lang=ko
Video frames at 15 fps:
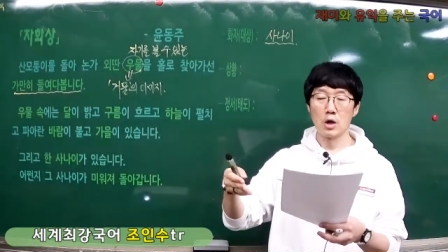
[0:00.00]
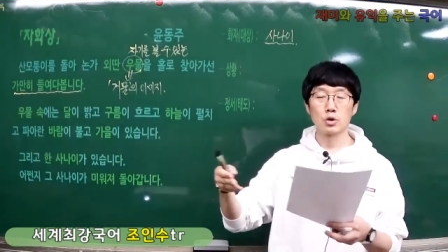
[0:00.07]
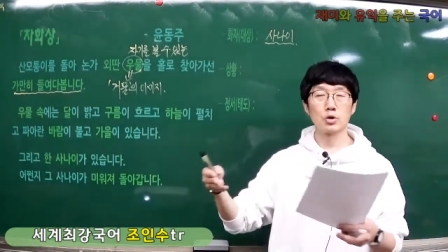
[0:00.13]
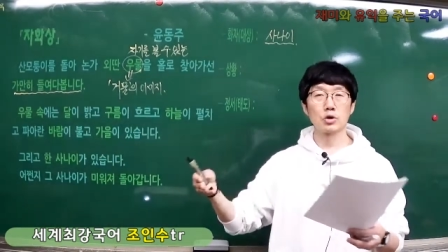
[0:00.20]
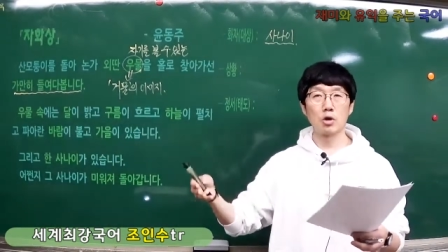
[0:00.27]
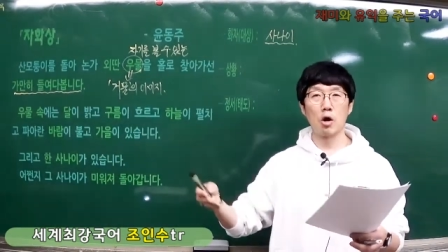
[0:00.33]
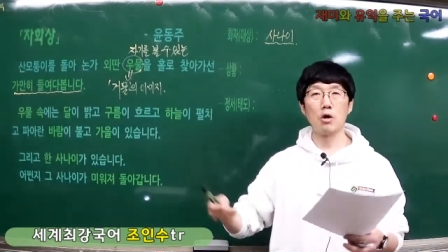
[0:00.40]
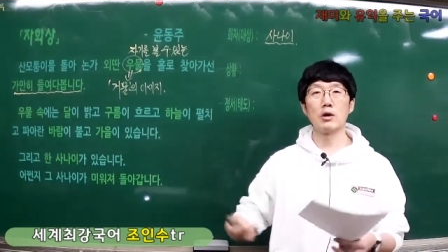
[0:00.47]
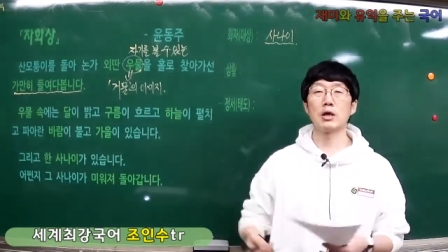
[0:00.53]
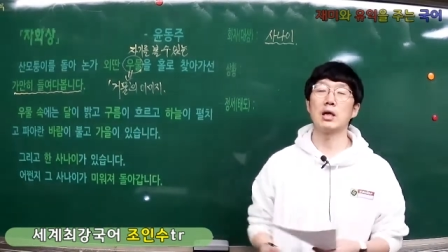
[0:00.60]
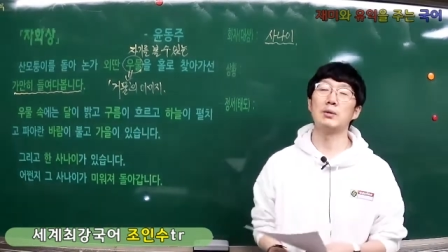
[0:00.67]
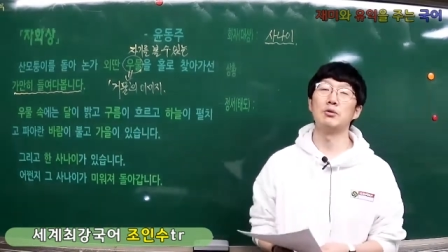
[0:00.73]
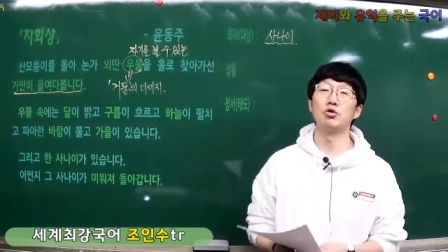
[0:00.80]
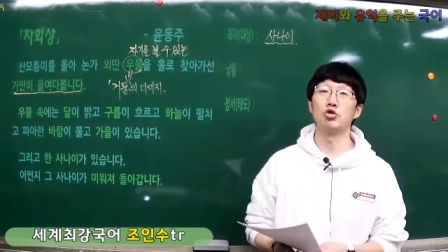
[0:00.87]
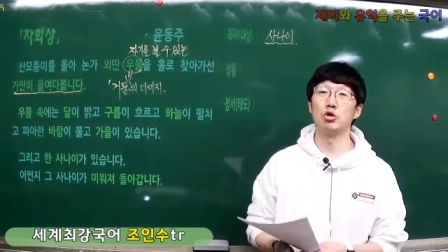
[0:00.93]
좀
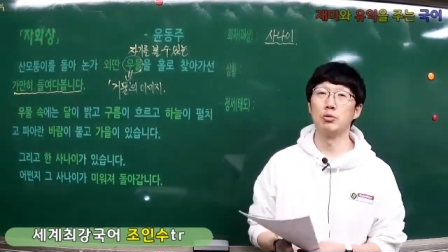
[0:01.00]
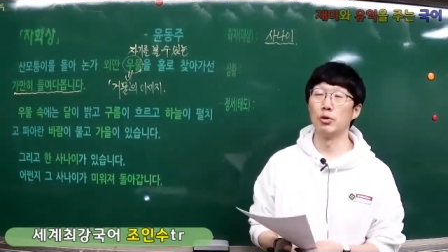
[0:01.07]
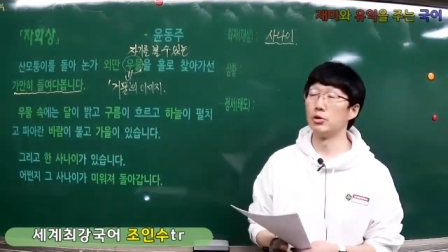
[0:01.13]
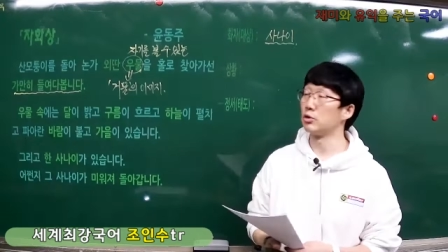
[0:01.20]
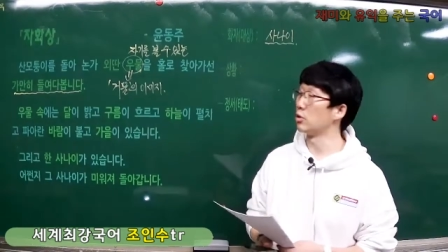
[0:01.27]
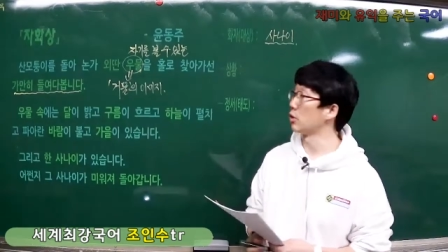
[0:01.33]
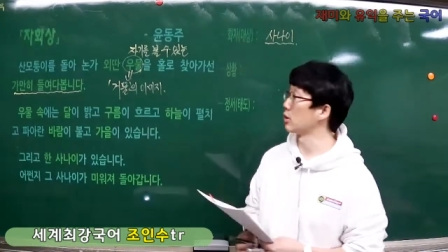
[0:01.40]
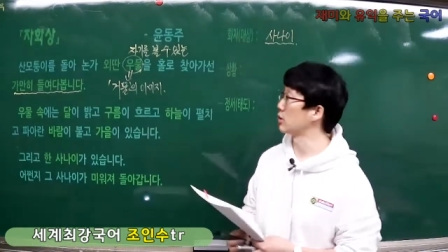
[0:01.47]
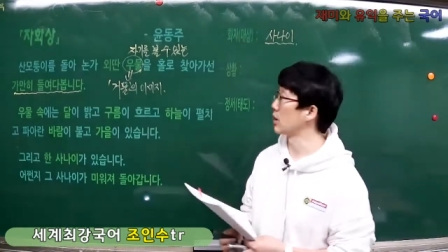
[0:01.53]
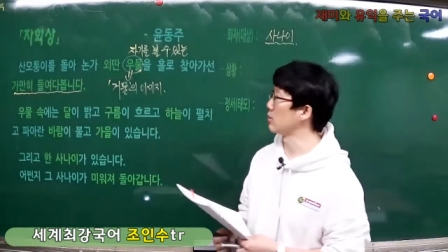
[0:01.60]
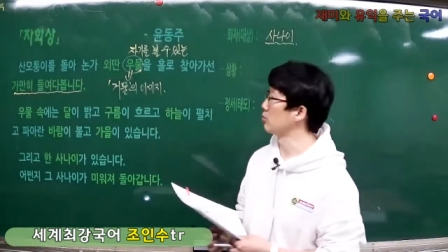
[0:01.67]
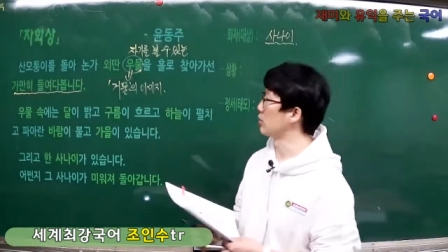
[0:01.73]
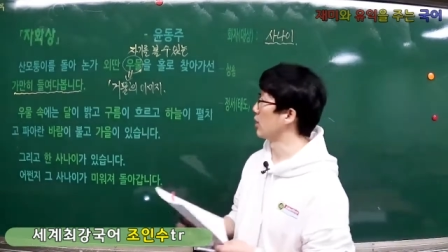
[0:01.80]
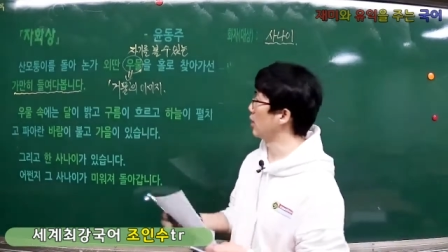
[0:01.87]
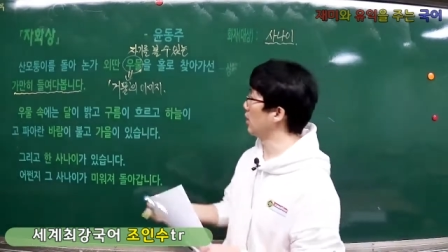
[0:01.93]
거리감을 두고 보는 거기
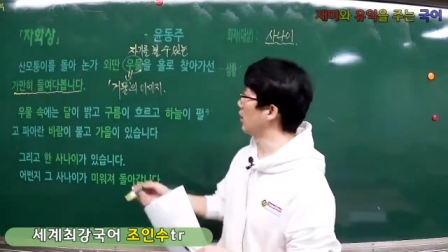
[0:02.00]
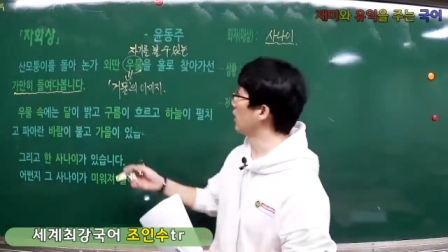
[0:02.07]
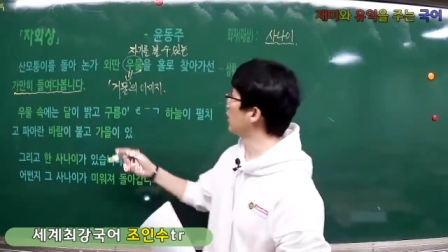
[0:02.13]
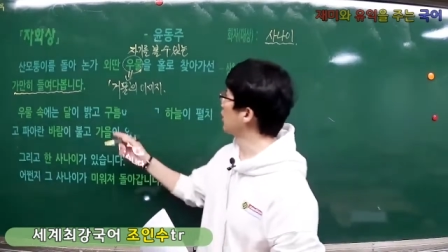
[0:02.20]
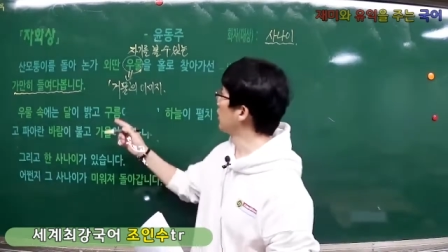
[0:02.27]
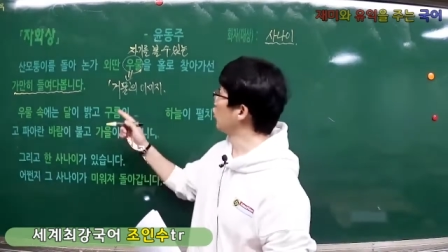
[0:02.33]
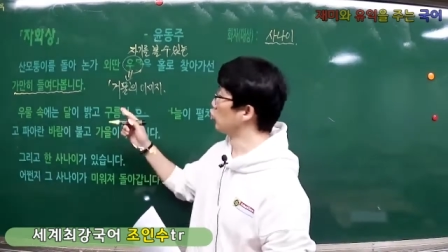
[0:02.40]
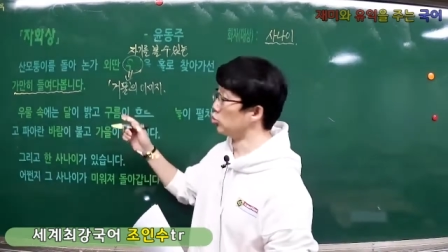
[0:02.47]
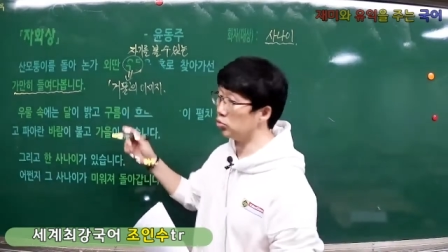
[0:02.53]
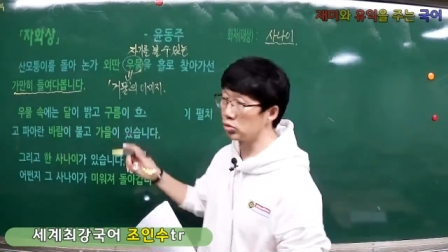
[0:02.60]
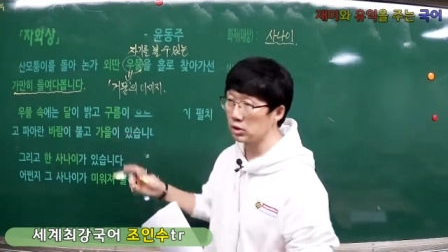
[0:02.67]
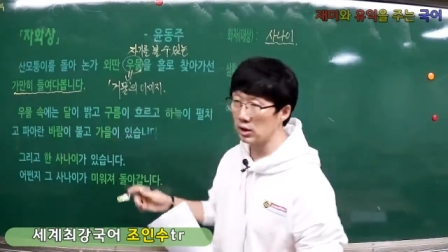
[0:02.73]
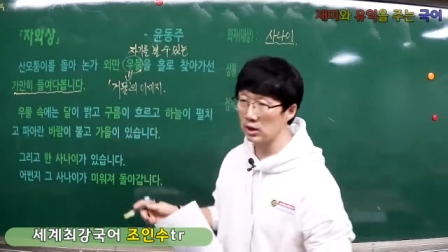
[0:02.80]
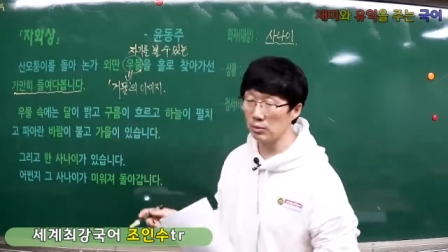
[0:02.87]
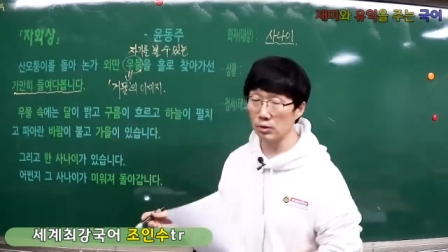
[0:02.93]
때문에
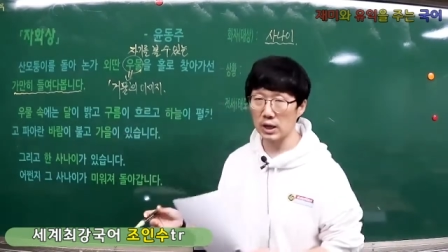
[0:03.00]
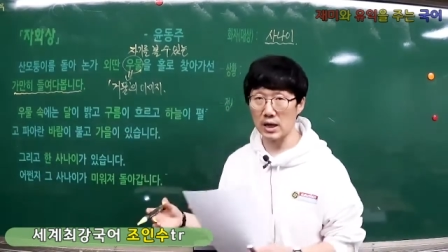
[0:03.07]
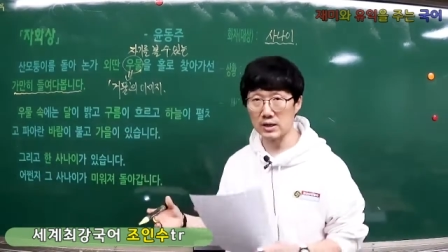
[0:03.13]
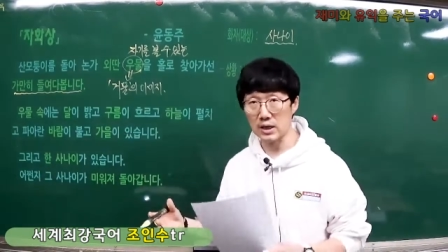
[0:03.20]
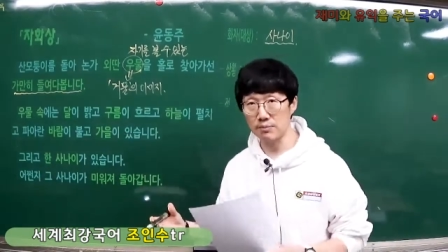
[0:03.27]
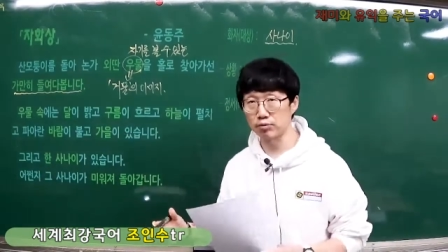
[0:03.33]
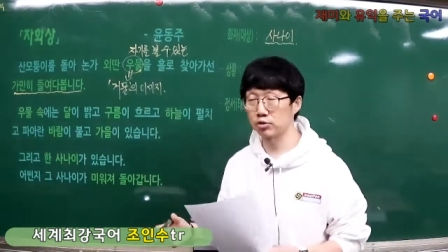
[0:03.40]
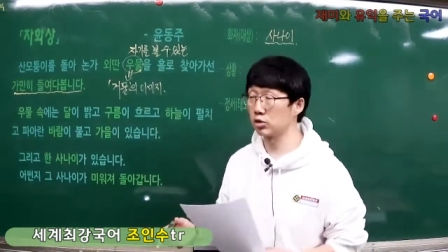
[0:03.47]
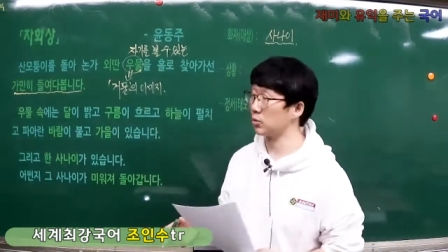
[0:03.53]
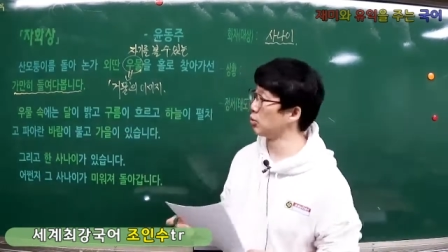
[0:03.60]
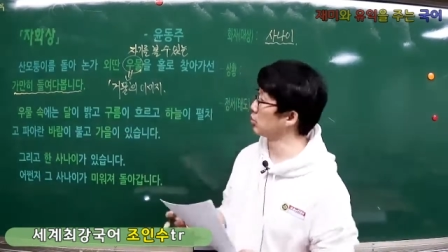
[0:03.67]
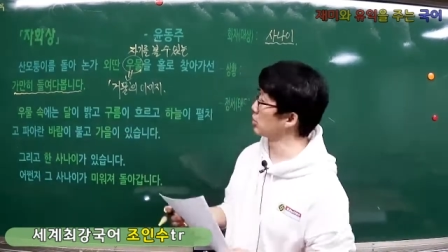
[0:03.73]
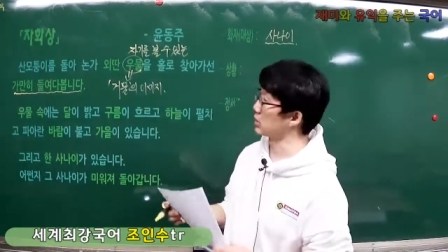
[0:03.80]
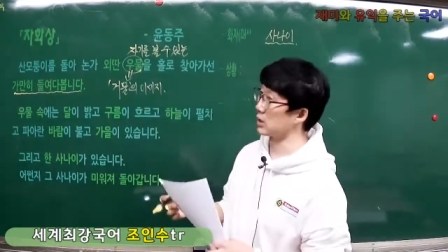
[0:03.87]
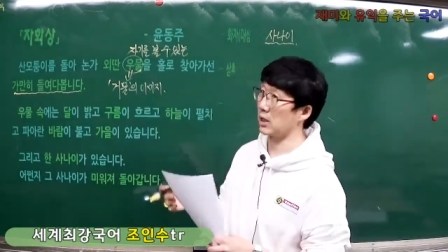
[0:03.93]
우물 안에 뭐 가까이 붙어서
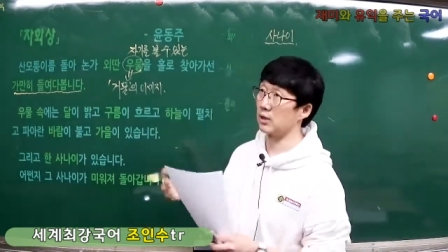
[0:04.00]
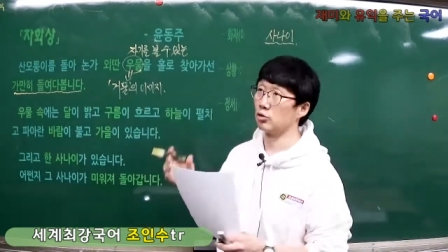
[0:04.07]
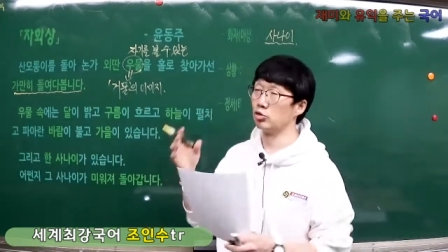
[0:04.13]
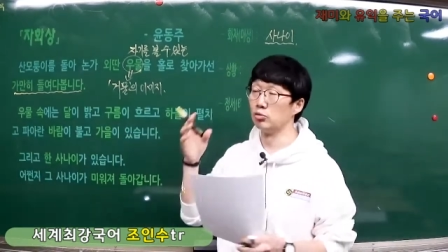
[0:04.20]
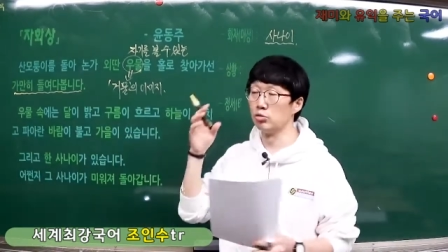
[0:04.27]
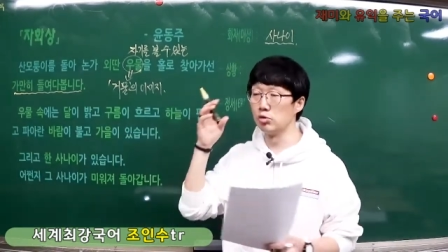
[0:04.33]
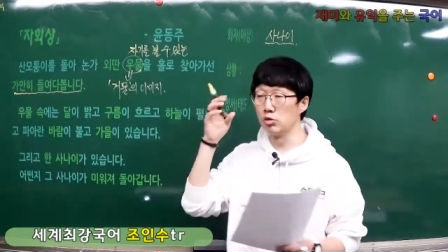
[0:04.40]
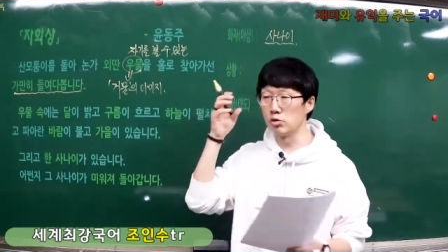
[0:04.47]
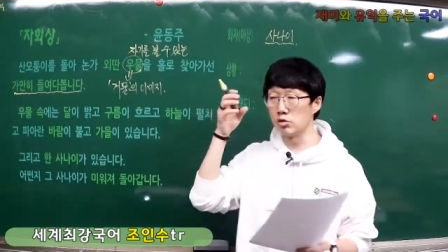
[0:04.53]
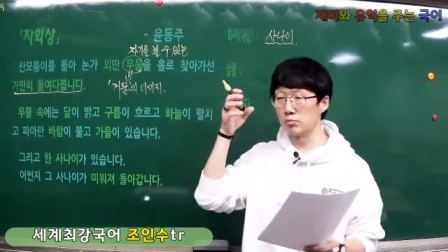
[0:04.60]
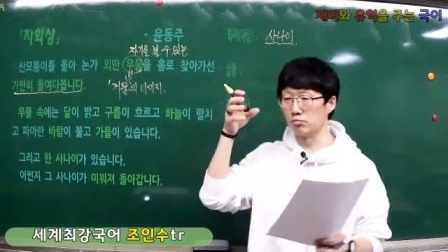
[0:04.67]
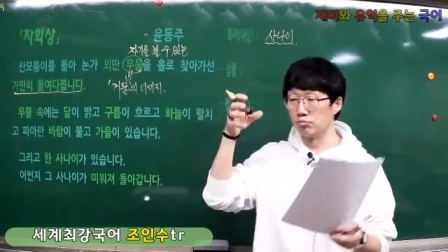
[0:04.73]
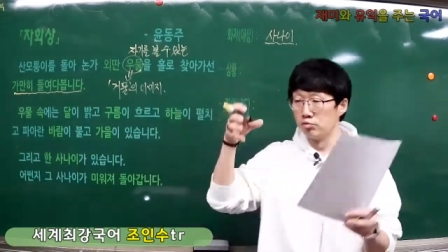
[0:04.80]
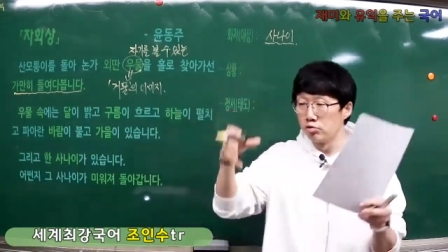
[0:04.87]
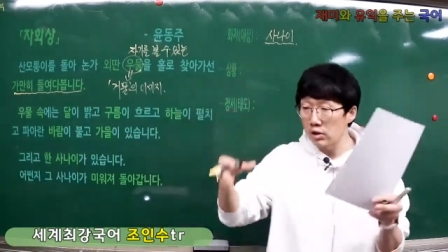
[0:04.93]
보는 그러니까 우물
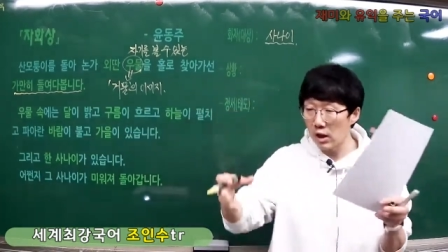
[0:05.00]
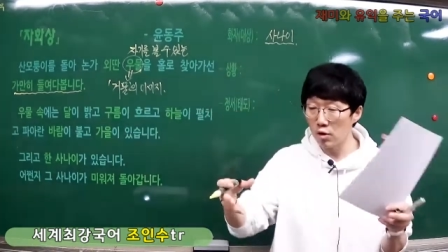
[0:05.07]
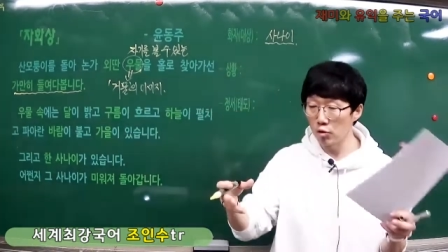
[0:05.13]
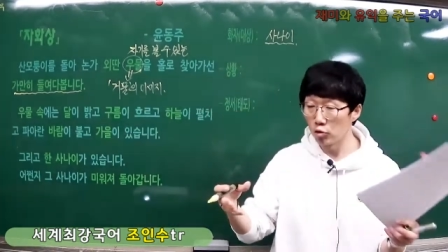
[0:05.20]
물에